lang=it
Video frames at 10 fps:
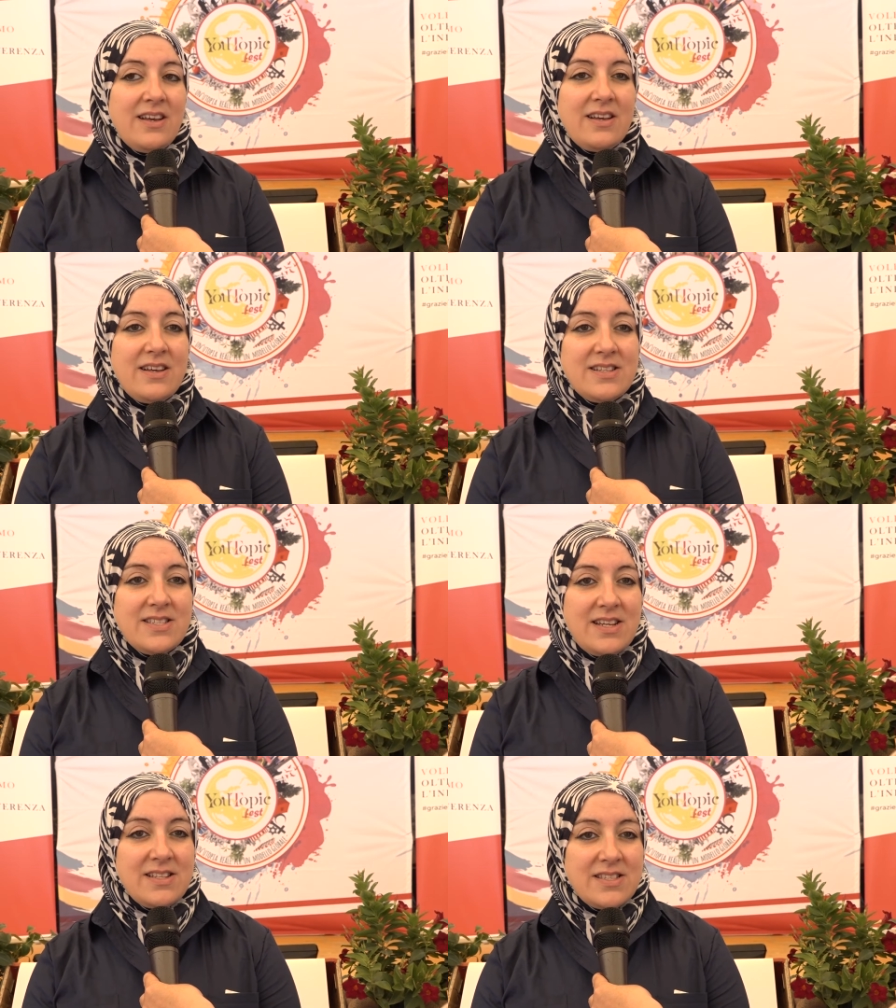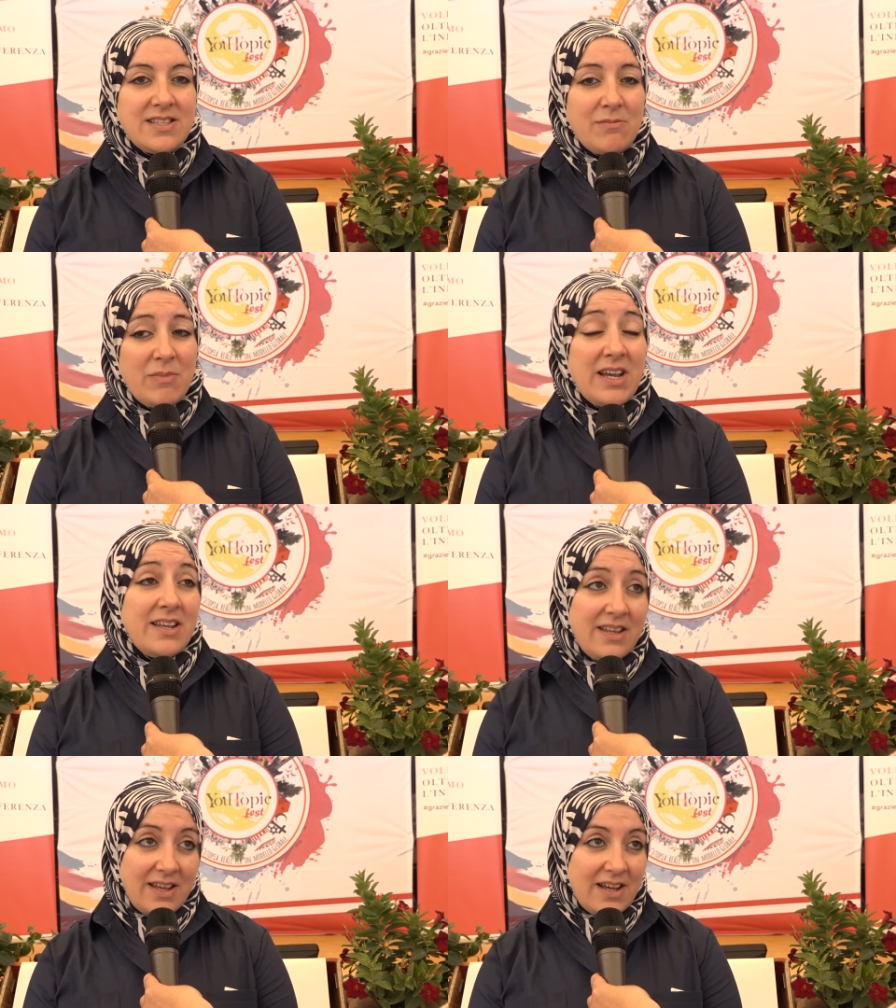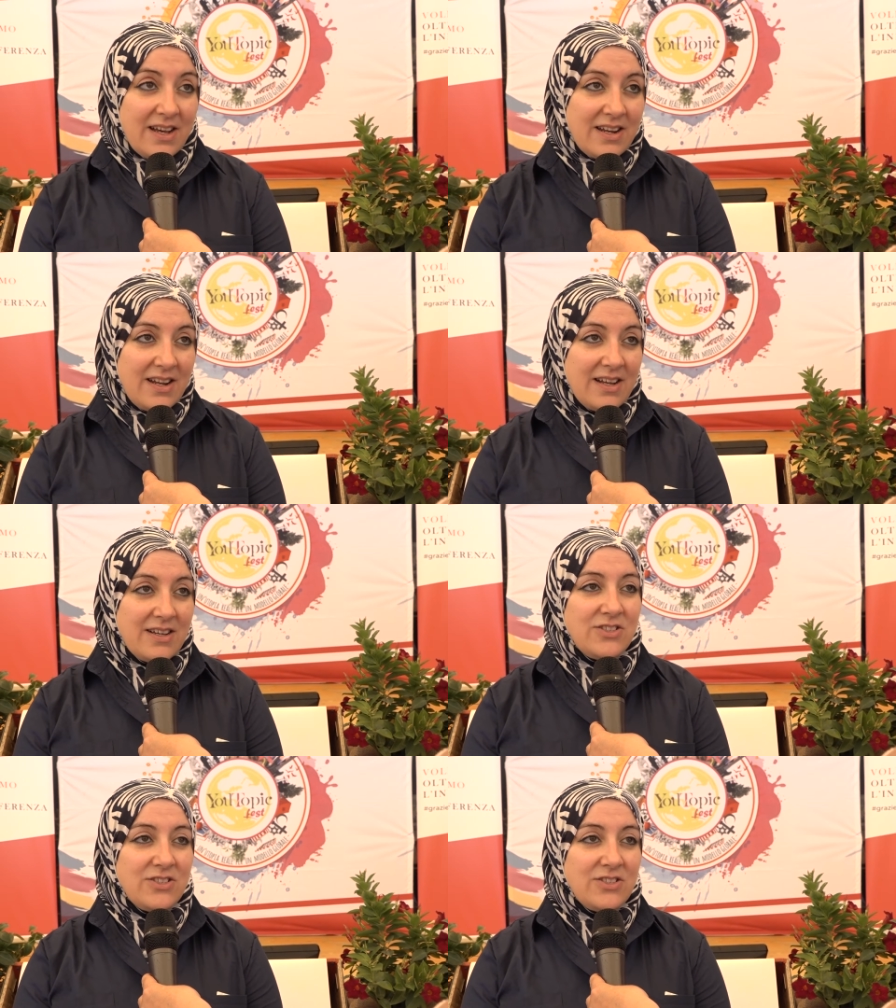eh, senza mai negarla,